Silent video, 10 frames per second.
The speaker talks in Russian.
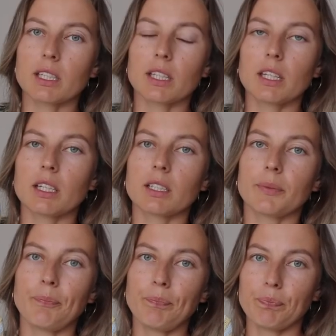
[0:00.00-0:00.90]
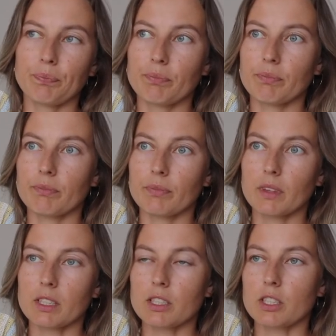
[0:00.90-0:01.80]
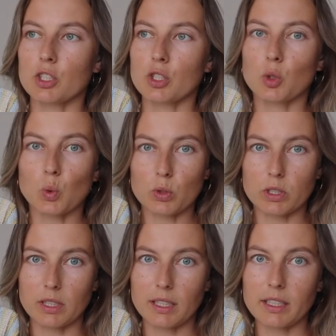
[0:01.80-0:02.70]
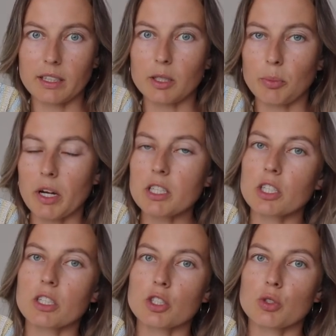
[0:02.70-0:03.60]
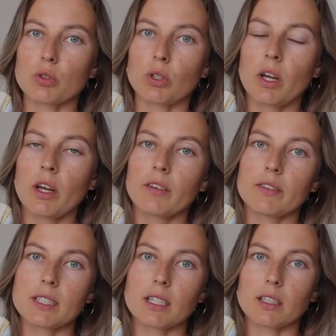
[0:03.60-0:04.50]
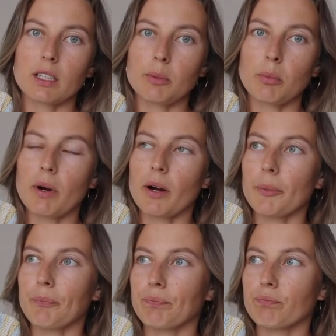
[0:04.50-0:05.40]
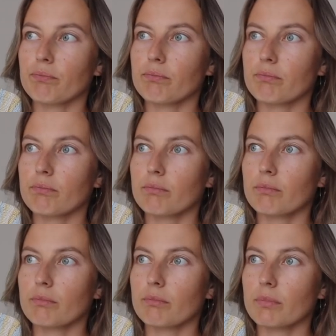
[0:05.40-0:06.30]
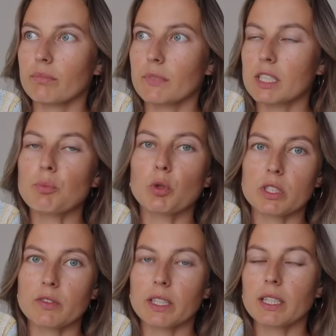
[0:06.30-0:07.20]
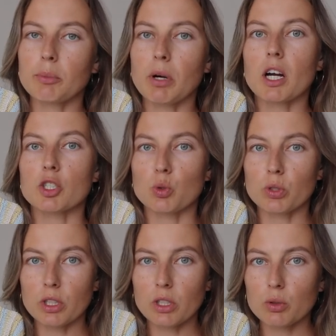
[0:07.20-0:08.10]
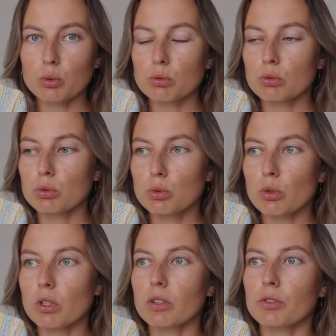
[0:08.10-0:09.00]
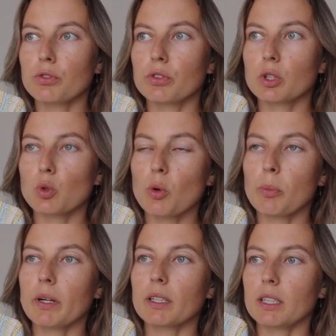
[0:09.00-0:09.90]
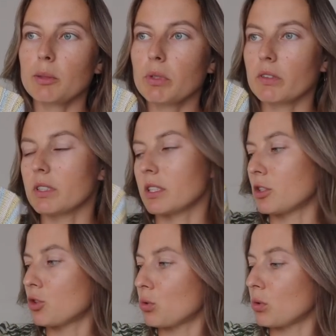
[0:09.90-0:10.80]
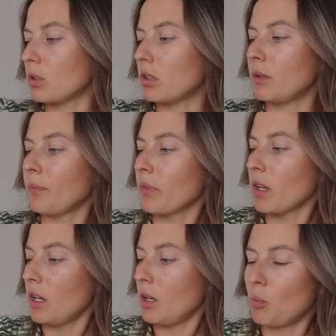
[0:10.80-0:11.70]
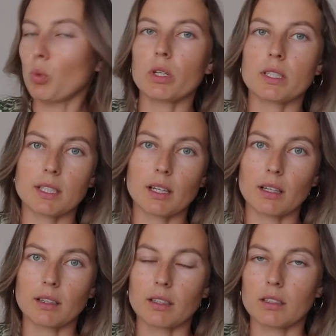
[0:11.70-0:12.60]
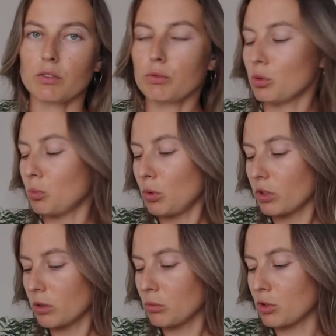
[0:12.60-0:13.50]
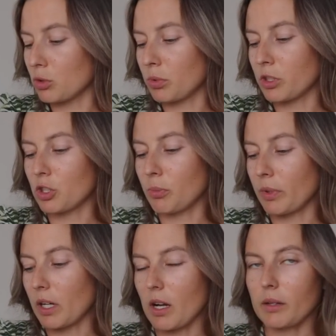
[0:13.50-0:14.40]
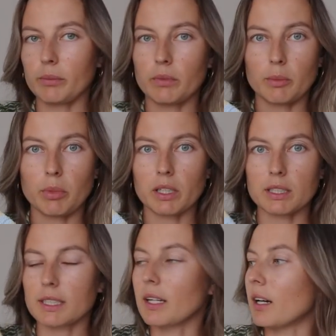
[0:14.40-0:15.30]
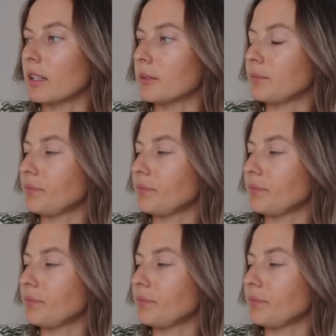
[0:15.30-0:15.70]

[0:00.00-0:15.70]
таких достаточно толстых летних пряж хорошо вязать либо использовать либо ажурные узоры в топах, либо вязать что-то более закрытое. В футболке может быть джемпера, либо кардиганы.